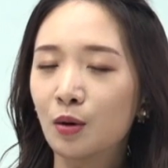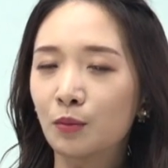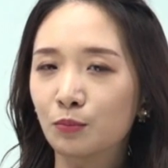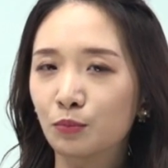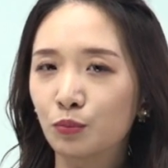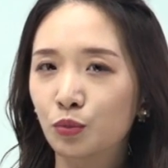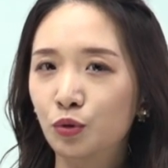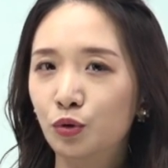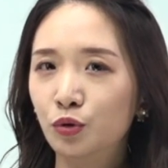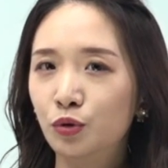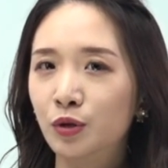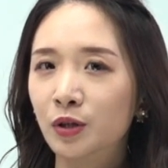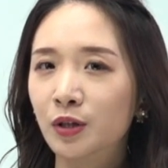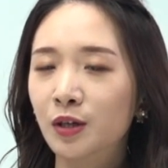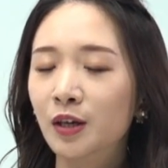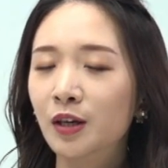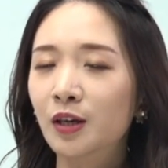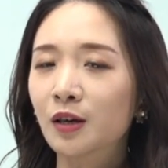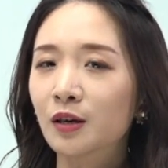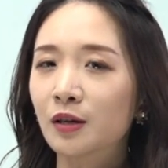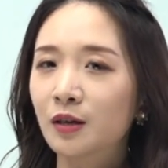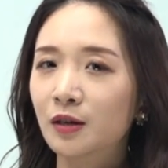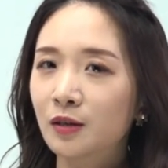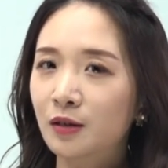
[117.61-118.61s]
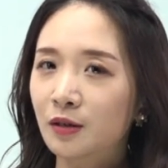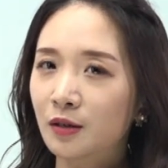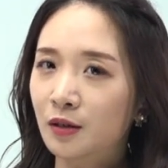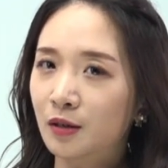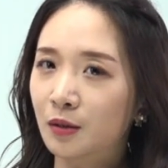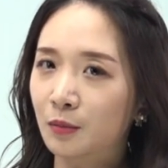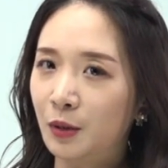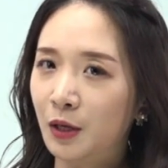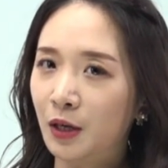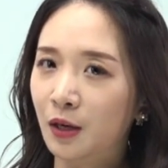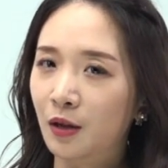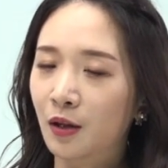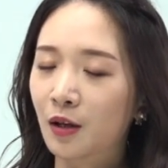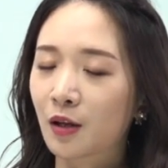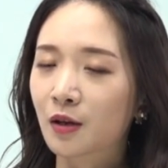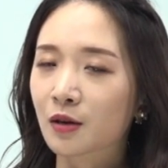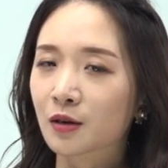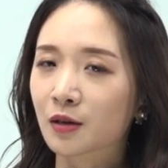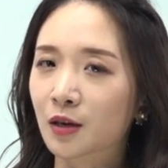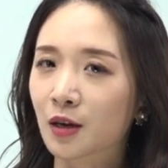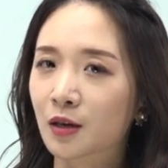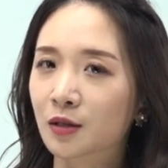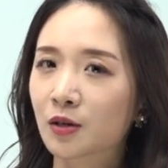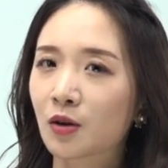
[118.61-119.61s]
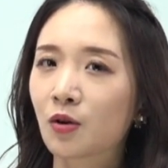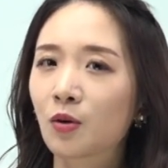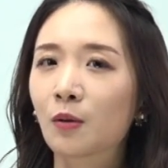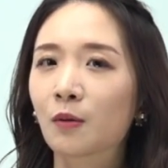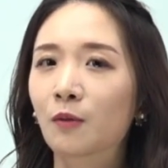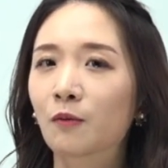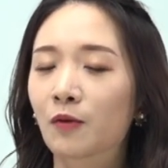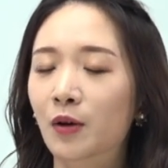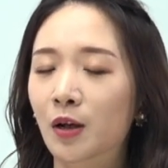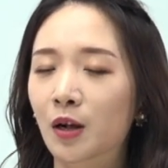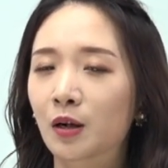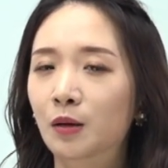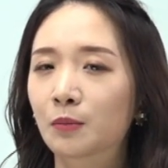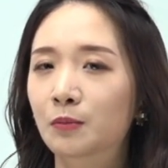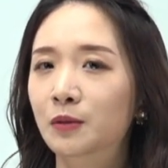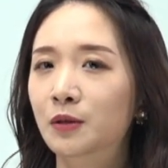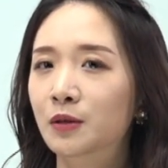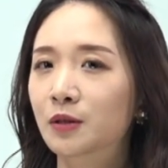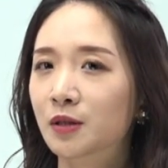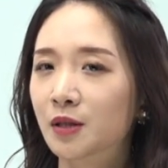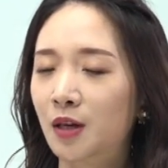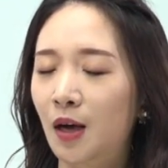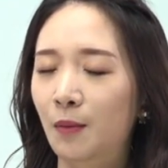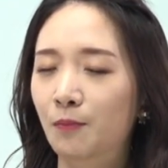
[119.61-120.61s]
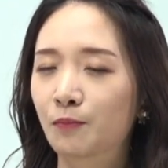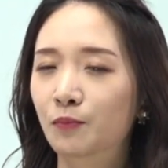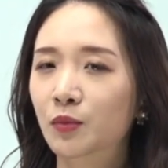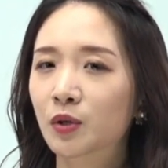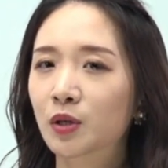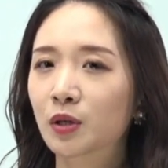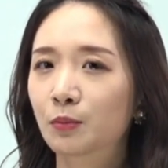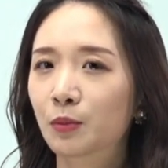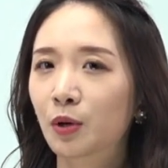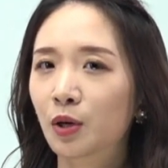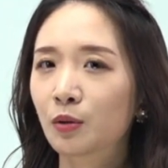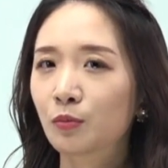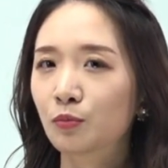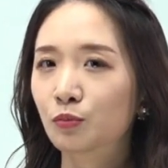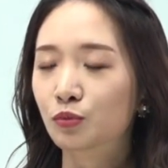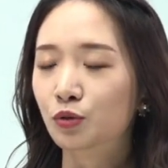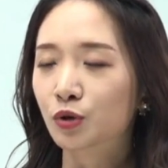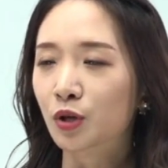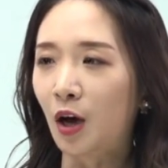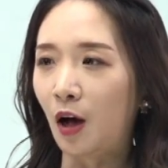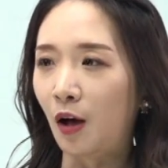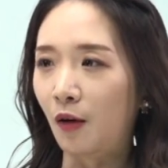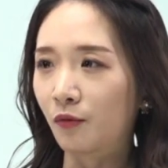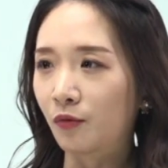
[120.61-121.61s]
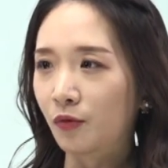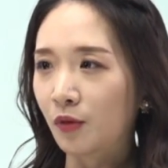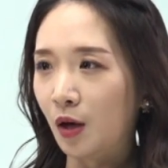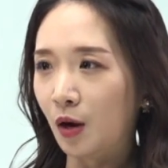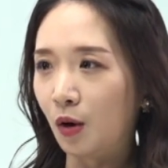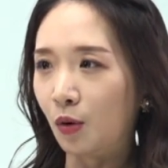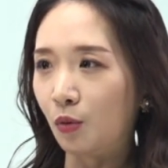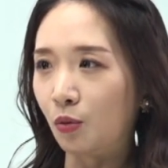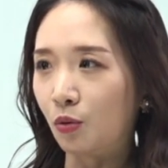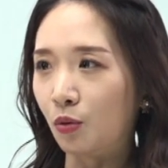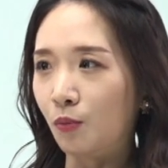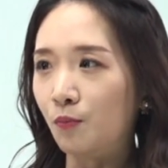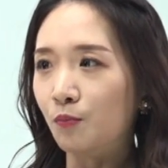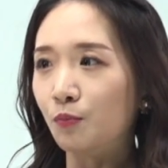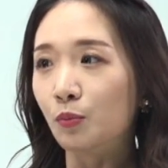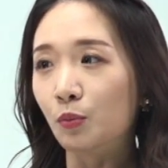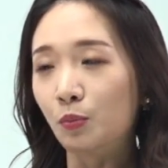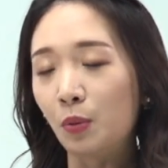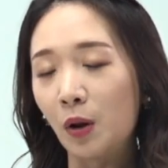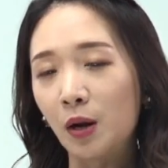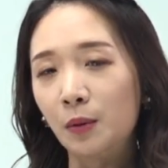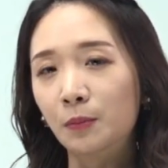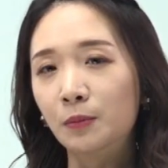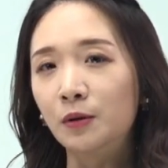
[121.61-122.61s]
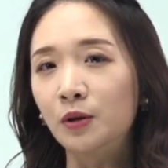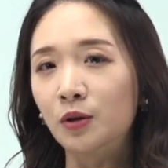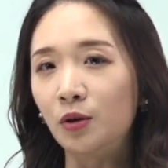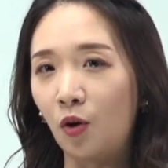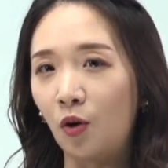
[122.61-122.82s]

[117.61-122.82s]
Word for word: 물의 흐름을. 그래서 밸브를 잠그면 물이 안 나오고, 밸브를